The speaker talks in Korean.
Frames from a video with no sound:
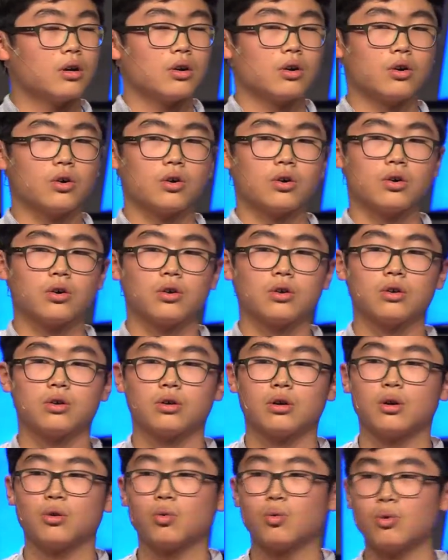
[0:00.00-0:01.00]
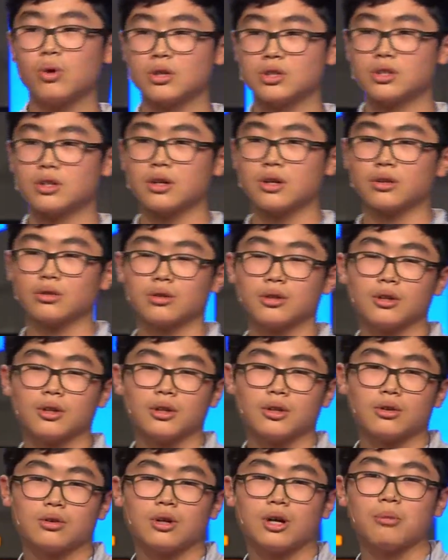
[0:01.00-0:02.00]
어, 아, 오하시니까
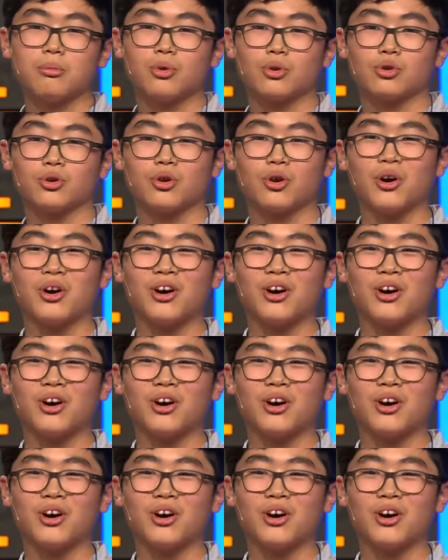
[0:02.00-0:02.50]
까먹었네요.